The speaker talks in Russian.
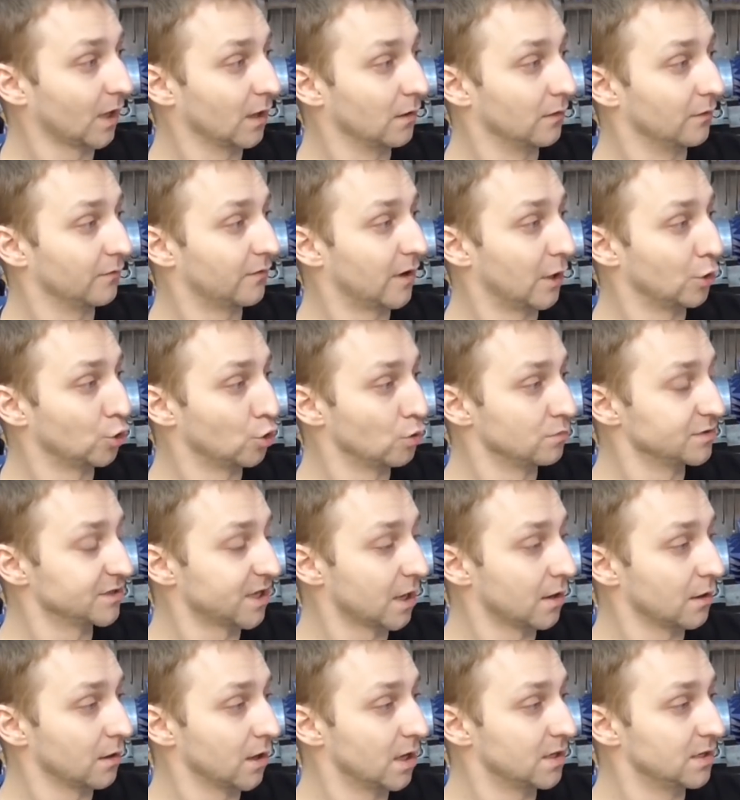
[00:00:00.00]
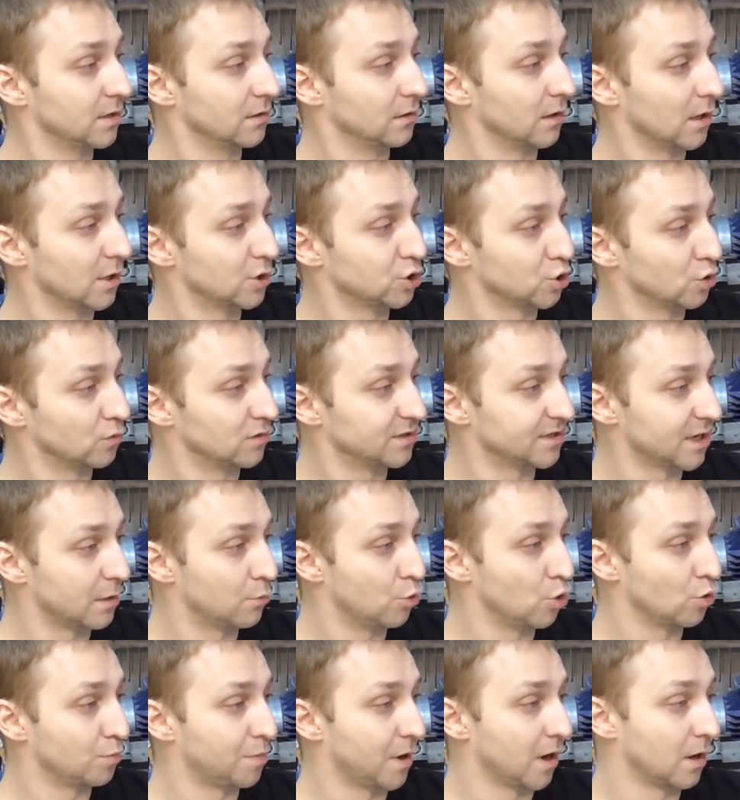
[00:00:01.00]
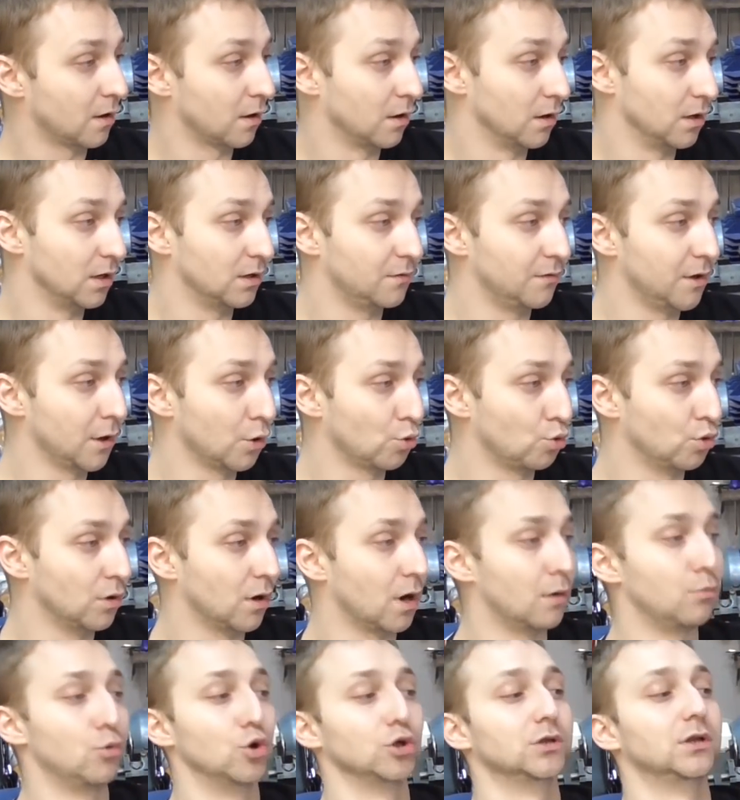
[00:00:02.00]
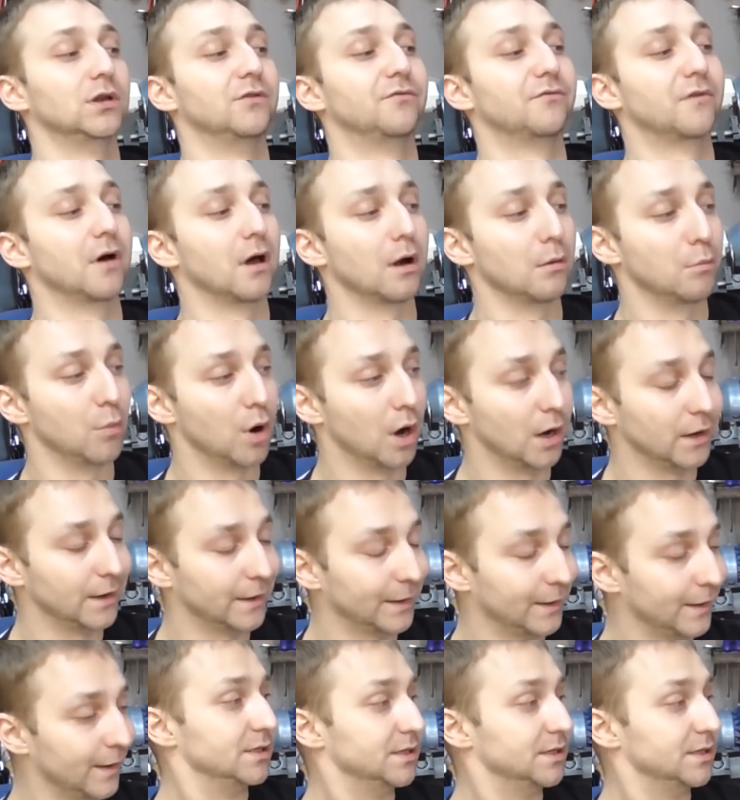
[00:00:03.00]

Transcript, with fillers: в котором стоял один ложовый замок, прикрыли дверку и работали в кармане.